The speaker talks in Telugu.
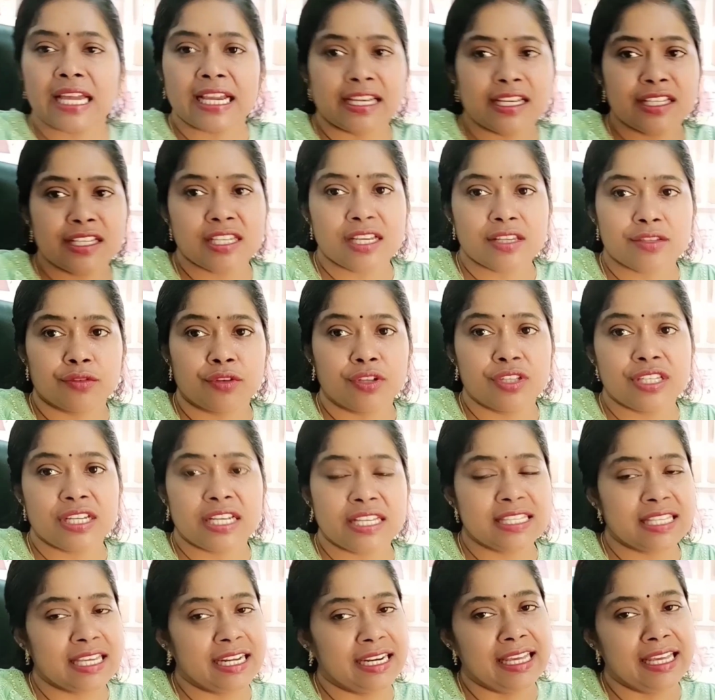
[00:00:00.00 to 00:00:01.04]
తగ్గించేసుకొని
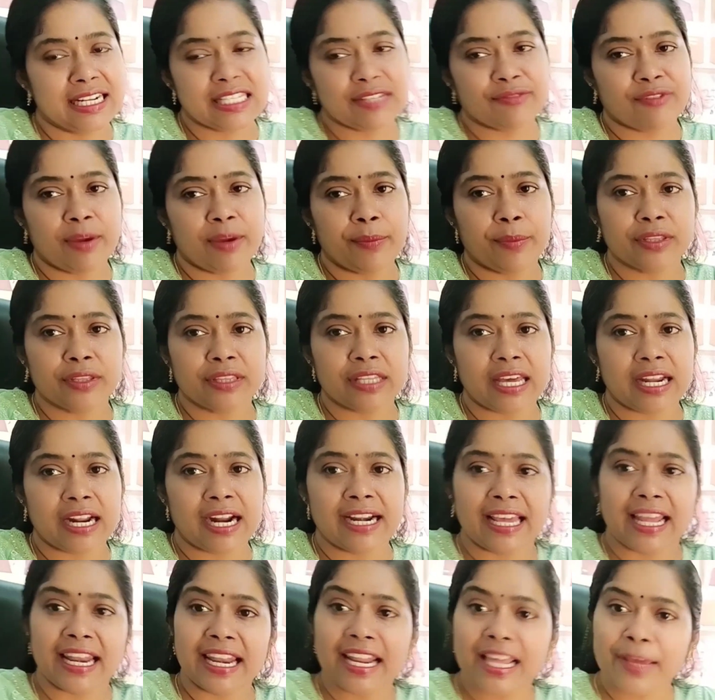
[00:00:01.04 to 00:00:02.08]
చేస్తే నీరసం అయిపోతారా
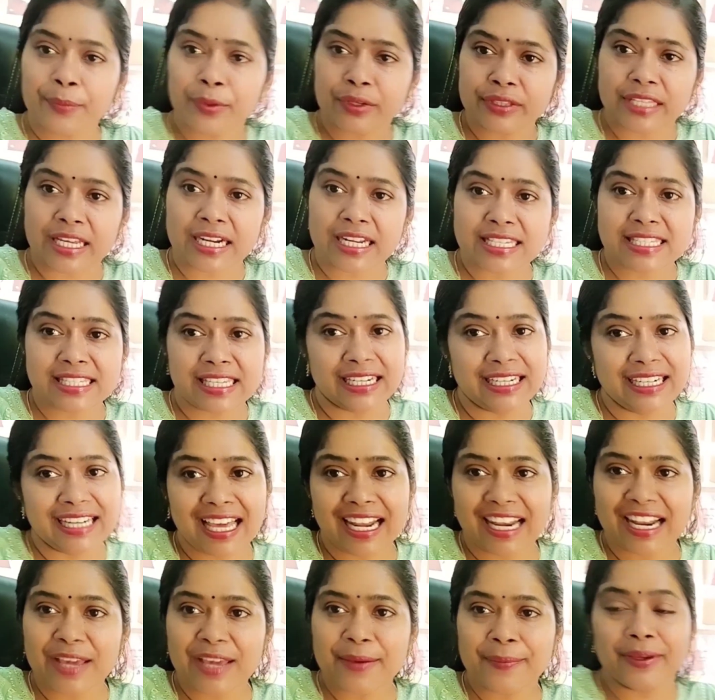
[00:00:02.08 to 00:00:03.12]
డల్ అయిపోతారా స్కిన్
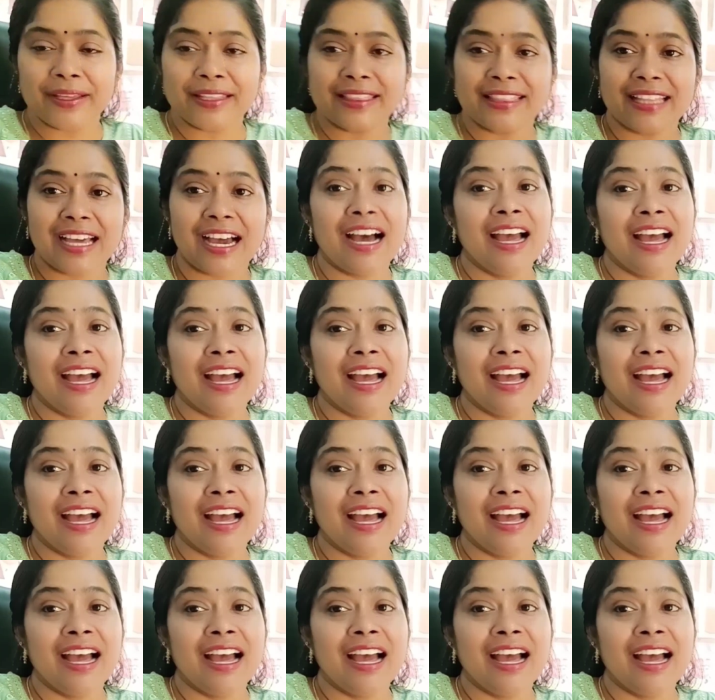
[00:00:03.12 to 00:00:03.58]
డల్ అయిపోయిద్దా